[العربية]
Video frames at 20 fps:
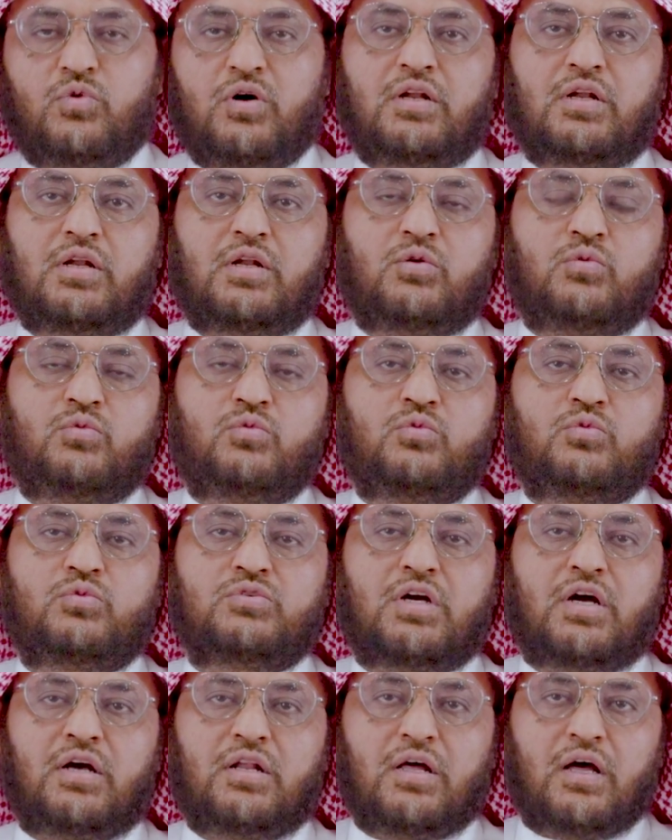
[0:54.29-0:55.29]
وانه
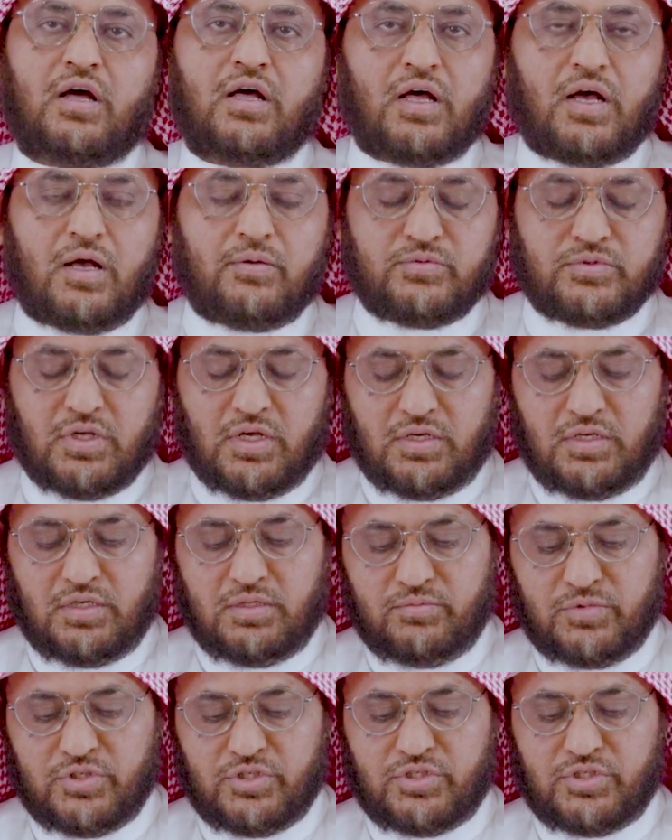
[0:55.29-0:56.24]
جعل على ابصارهم